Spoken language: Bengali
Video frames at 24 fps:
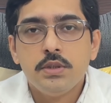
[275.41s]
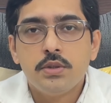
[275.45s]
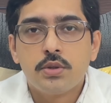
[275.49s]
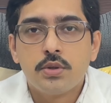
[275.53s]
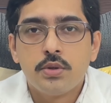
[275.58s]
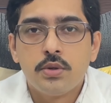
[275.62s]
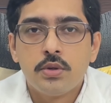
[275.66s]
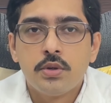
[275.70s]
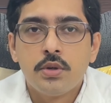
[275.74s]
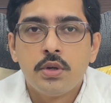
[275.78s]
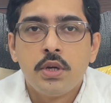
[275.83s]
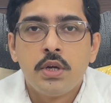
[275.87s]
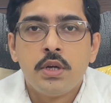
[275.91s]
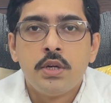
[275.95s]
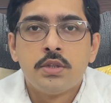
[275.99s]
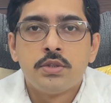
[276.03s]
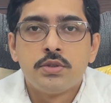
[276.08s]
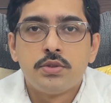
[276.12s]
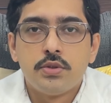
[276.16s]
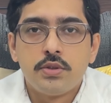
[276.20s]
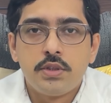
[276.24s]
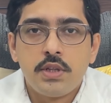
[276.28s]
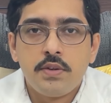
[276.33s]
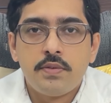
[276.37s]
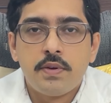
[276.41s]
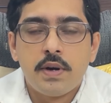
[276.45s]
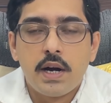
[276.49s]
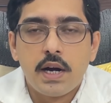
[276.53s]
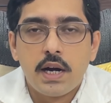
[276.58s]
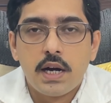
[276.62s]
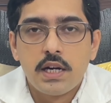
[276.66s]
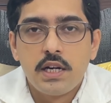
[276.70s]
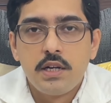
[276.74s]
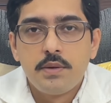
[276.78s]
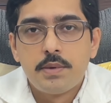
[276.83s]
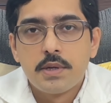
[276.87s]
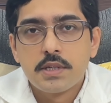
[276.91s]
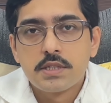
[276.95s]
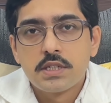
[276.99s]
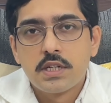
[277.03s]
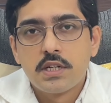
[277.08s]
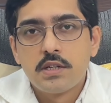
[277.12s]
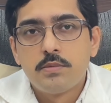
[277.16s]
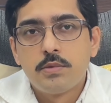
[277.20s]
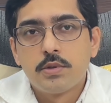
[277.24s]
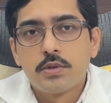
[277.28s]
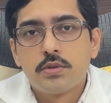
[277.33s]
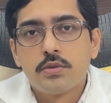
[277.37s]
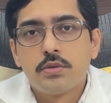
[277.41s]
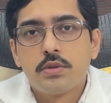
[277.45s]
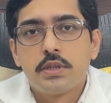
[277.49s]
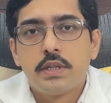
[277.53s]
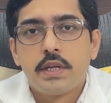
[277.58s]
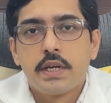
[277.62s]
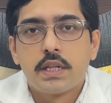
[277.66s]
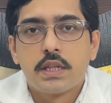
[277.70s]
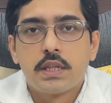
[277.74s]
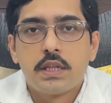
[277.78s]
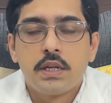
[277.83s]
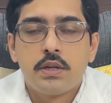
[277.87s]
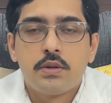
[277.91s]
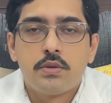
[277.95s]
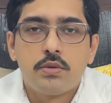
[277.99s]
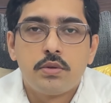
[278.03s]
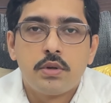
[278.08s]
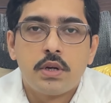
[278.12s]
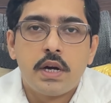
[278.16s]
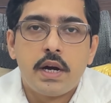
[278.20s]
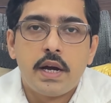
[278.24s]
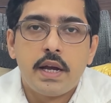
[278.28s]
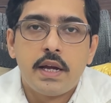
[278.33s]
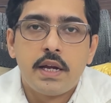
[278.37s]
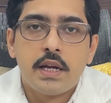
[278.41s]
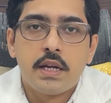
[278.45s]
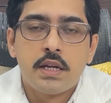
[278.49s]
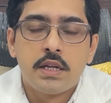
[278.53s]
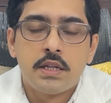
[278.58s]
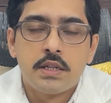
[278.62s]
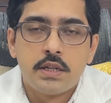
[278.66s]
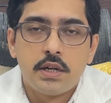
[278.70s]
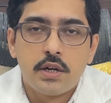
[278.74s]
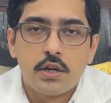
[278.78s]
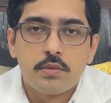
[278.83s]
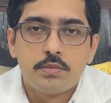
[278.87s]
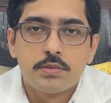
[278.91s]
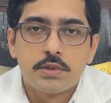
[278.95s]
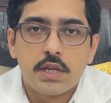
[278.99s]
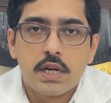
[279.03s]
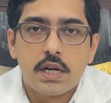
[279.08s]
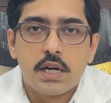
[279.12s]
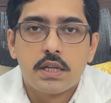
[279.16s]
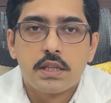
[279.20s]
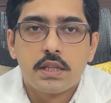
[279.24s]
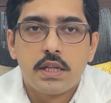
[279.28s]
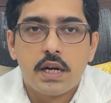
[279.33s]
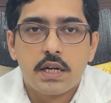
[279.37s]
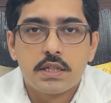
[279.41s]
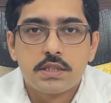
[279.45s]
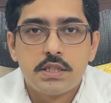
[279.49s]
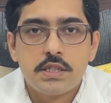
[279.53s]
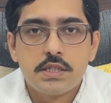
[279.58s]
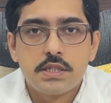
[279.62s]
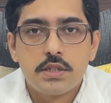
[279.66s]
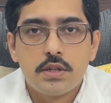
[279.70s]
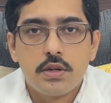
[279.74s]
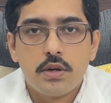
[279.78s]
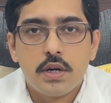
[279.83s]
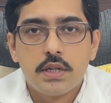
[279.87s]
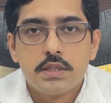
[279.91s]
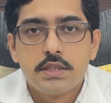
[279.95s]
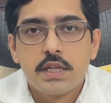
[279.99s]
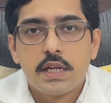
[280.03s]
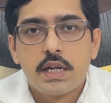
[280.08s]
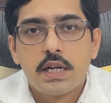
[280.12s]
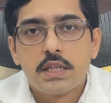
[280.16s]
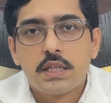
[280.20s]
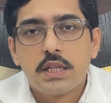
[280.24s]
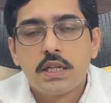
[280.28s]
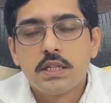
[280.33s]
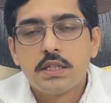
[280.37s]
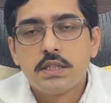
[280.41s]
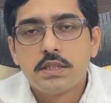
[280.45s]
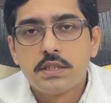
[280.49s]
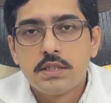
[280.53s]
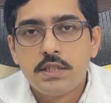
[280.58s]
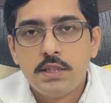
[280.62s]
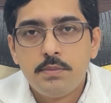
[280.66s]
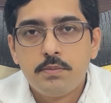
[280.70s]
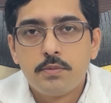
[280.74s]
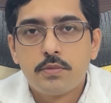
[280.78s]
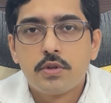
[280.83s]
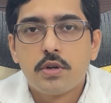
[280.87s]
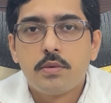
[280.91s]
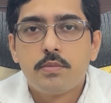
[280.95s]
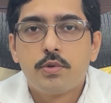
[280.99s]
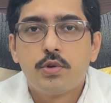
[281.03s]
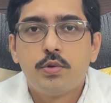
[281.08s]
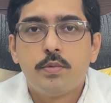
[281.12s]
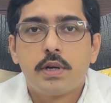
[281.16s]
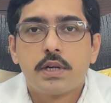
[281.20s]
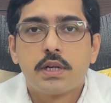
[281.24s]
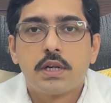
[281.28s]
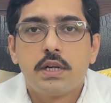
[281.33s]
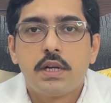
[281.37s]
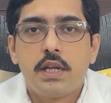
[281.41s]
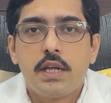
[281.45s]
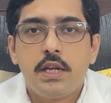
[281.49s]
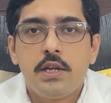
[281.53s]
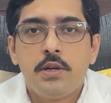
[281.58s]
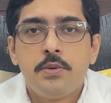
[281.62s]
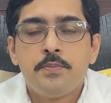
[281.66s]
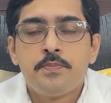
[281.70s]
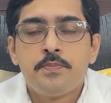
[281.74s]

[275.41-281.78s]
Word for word: তো যদি ফাঙ্গাল ইনফেকশনের মতো দেখতে কোনো গায়ে এরকম চাকা দাগ সৃষ্টি হয় যেক্ষেত্রে সিমটম খুব একটা নেই